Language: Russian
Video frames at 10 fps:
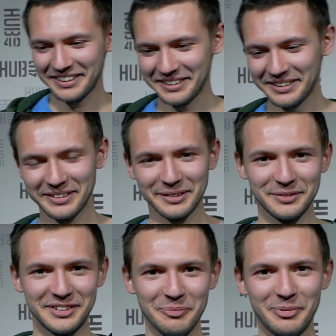А,
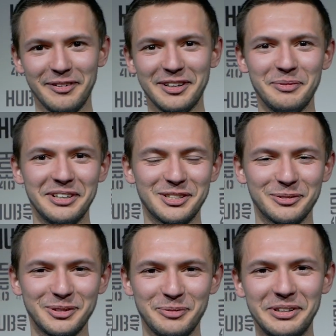всем привет, меня
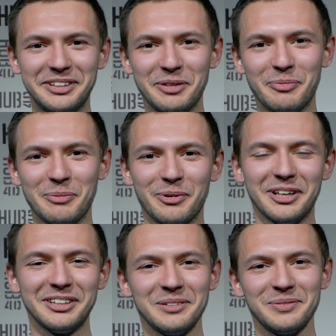зовут Дмитрий
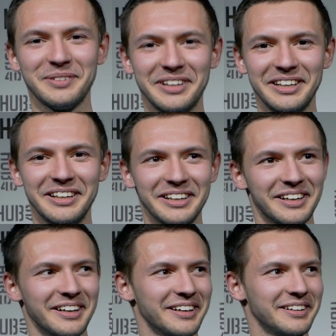Баймуратов,
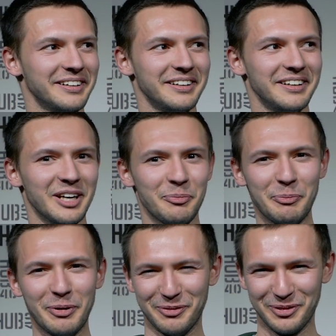и я
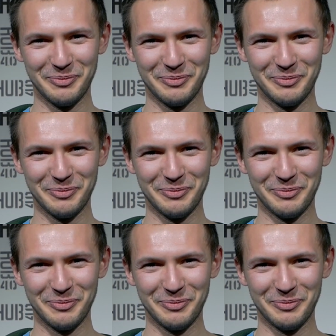попал в